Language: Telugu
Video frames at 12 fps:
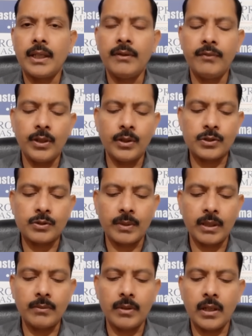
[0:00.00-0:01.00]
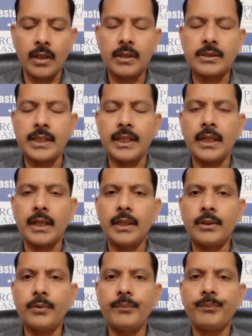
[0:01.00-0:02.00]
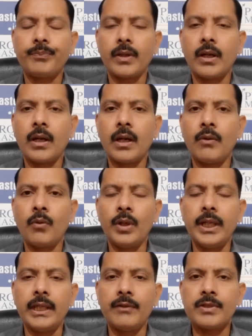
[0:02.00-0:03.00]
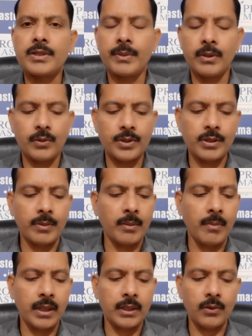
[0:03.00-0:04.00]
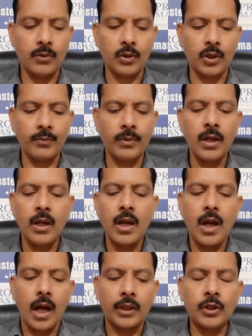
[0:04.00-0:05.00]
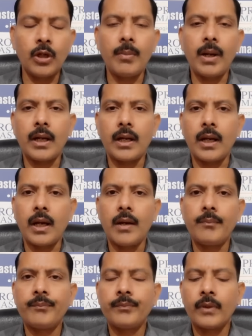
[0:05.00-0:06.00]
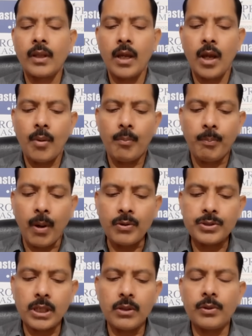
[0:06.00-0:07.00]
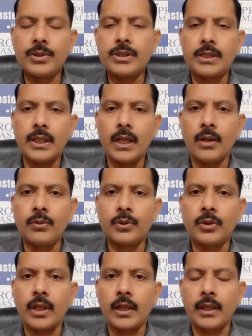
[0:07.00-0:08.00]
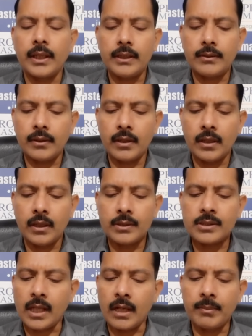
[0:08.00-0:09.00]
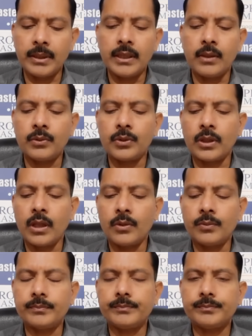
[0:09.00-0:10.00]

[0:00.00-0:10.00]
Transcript: ఈ వీడియోస్ మనం చేయటం లేదు ఓన్లీ ఇన్వెస్ట్మెంట్ గురించి మనం మాట్లాడుకుంటాం అందులో భాగంగా పౌషక్ గురించి అడుగుతున్నారండి చాలామంది అడుగుతున్నారు